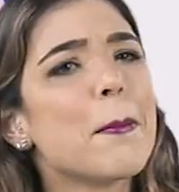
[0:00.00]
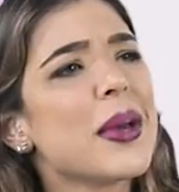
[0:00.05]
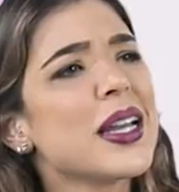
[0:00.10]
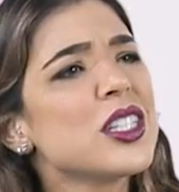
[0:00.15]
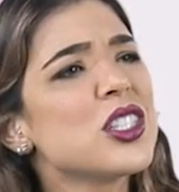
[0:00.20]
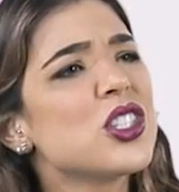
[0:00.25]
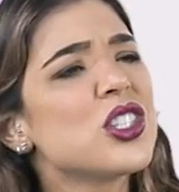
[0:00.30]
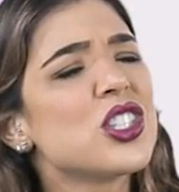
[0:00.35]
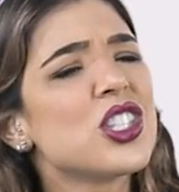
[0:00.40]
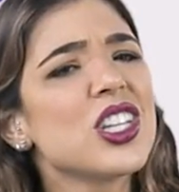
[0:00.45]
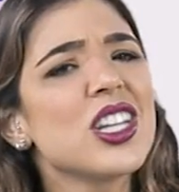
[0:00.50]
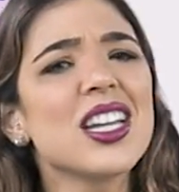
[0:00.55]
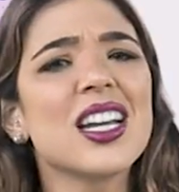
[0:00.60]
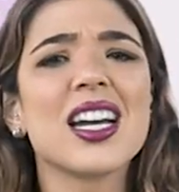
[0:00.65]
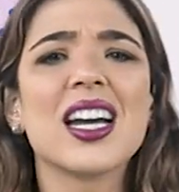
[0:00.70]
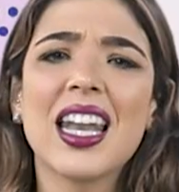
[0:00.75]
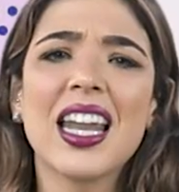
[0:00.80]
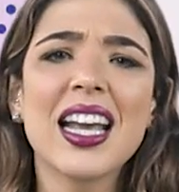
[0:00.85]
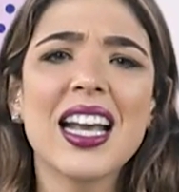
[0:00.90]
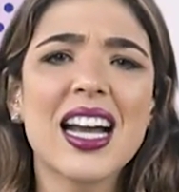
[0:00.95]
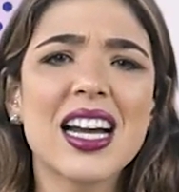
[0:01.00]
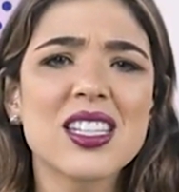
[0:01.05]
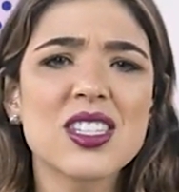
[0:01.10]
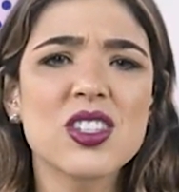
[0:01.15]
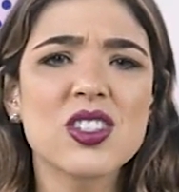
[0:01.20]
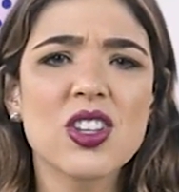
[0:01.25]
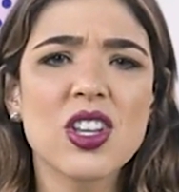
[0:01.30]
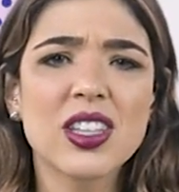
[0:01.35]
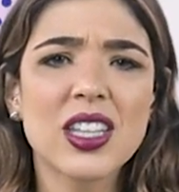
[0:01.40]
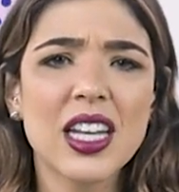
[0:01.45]
Mas tia, lá em
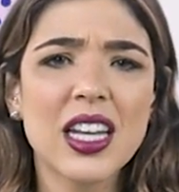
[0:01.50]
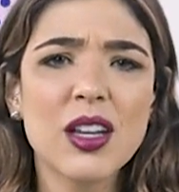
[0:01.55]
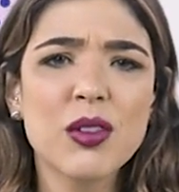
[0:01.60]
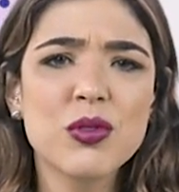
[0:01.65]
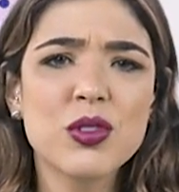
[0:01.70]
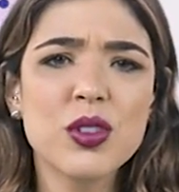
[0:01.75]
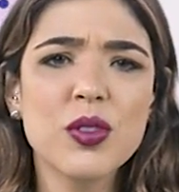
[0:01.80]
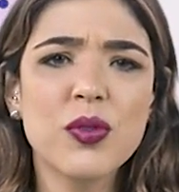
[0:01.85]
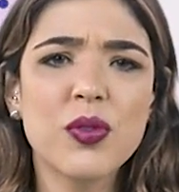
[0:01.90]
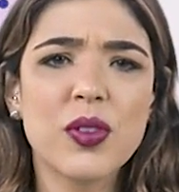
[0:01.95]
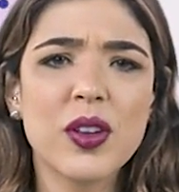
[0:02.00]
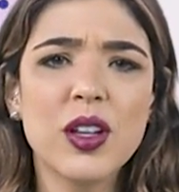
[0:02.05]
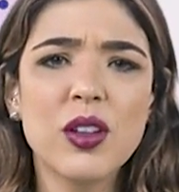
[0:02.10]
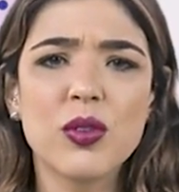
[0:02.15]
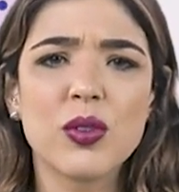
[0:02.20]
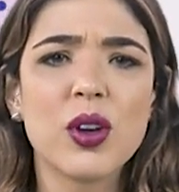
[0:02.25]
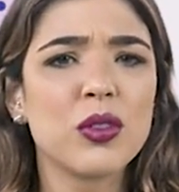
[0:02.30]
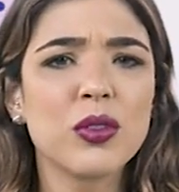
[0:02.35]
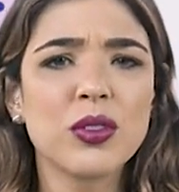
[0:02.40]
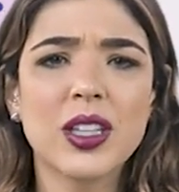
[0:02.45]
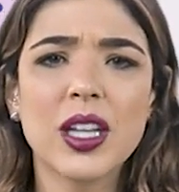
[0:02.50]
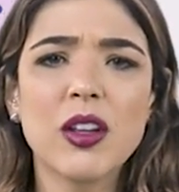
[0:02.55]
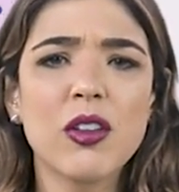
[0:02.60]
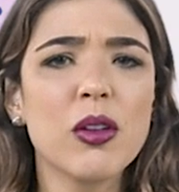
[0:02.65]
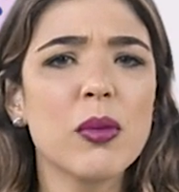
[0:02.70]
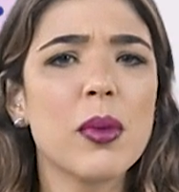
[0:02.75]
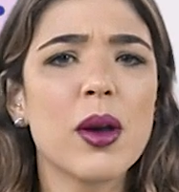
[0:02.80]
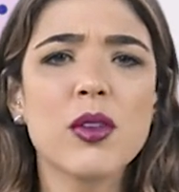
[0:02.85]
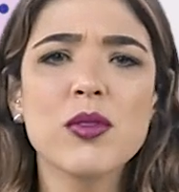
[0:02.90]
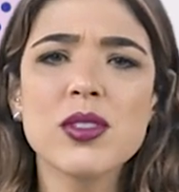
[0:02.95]
casa só tem eu de filho, não tenho
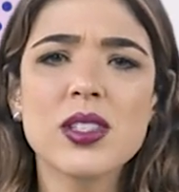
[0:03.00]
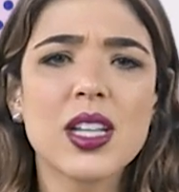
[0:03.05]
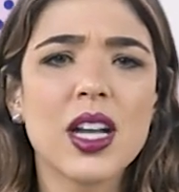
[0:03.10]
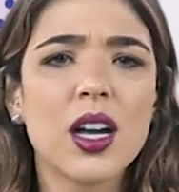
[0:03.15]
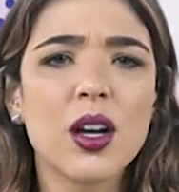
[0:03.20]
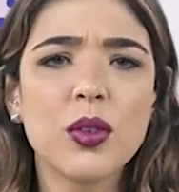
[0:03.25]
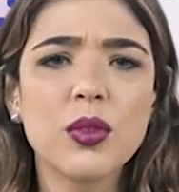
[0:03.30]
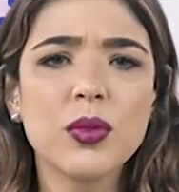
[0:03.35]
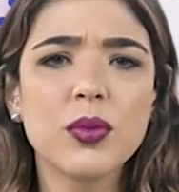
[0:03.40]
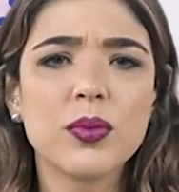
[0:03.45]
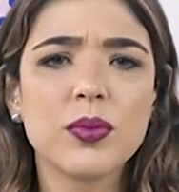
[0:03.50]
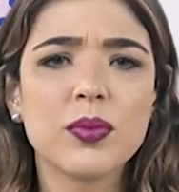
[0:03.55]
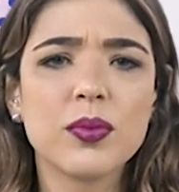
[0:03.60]
irmãos não.